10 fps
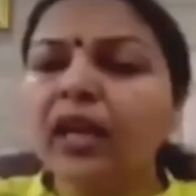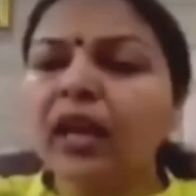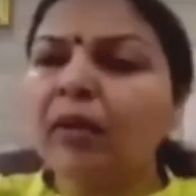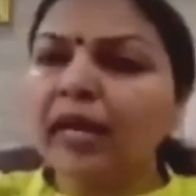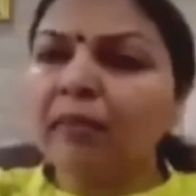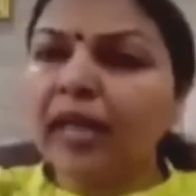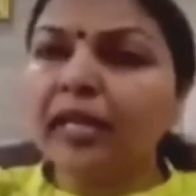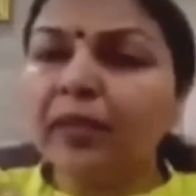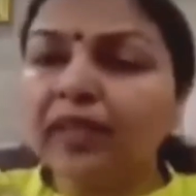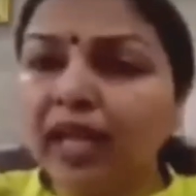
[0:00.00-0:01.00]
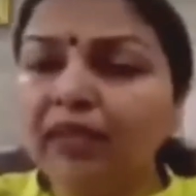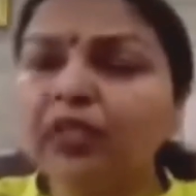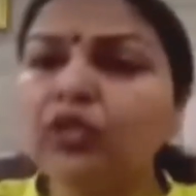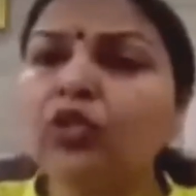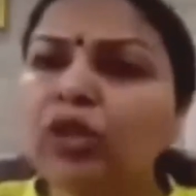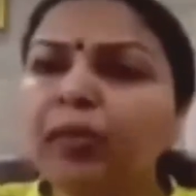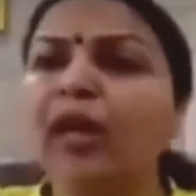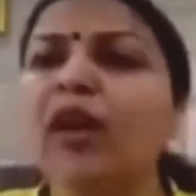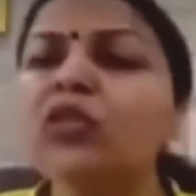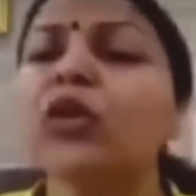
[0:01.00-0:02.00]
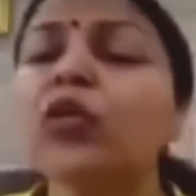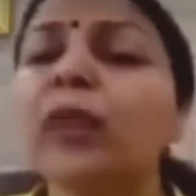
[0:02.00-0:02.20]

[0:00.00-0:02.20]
हमारे माननीय प्रधानमंत्री जो खुद भगवान स्वरूप